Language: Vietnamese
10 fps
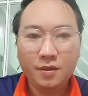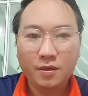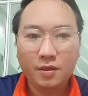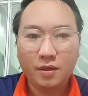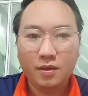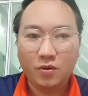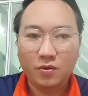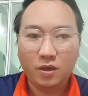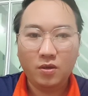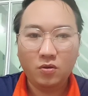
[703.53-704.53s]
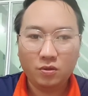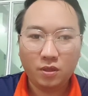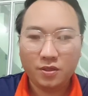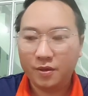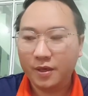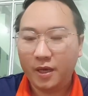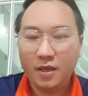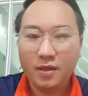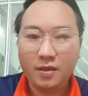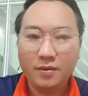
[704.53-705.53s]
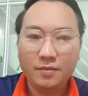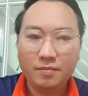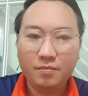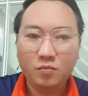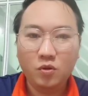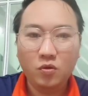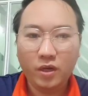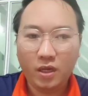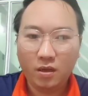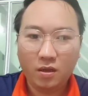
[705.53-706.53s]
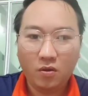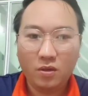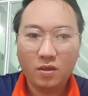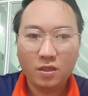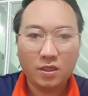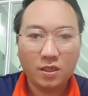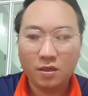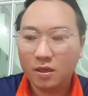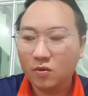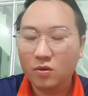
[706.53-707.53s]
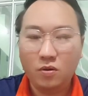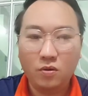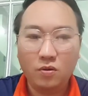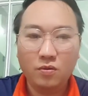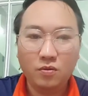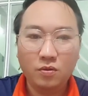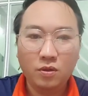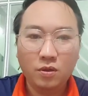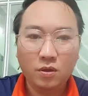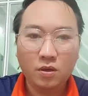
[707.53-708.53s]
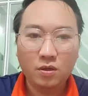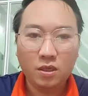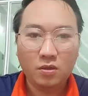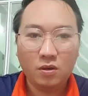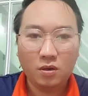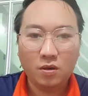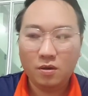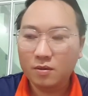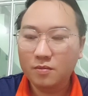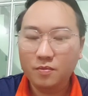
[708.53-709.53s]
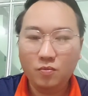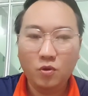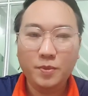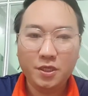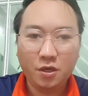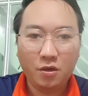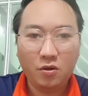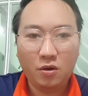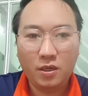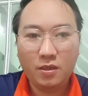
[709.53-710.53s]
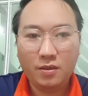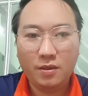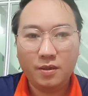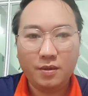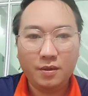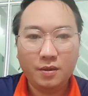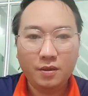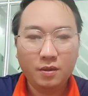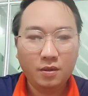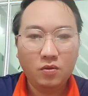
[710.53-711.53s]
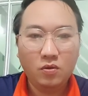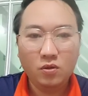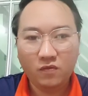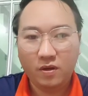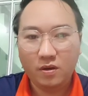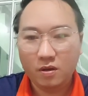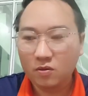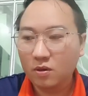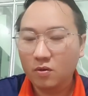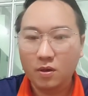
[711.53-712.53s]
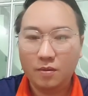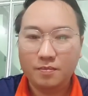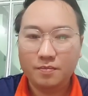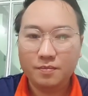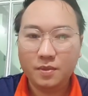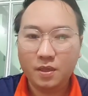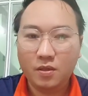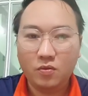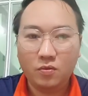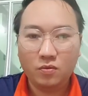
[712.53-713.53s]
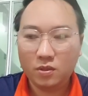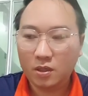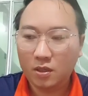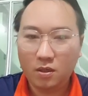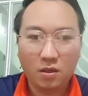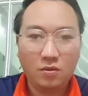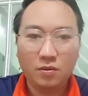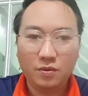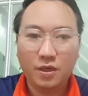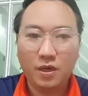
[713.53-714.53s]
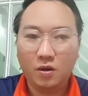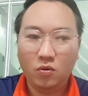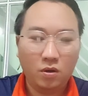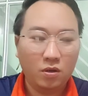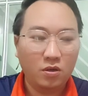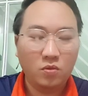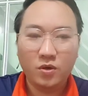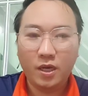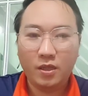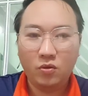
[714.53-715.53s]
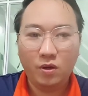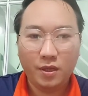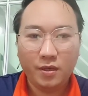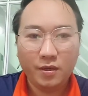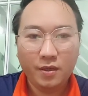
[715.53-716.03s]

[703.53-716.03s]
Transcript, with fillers: Ờ, thằng đó yêu chọn chọn nhẹ thế thì muốn nông nghiệp làm đầu thế thì sao thì ô tô họ chơi rồi họ muốn mình chỉ chơi kho thế thì ô tô vừa ăn không gấu nữa thì yêu sao kia khẩu họ nói yêu một đại tu hết thế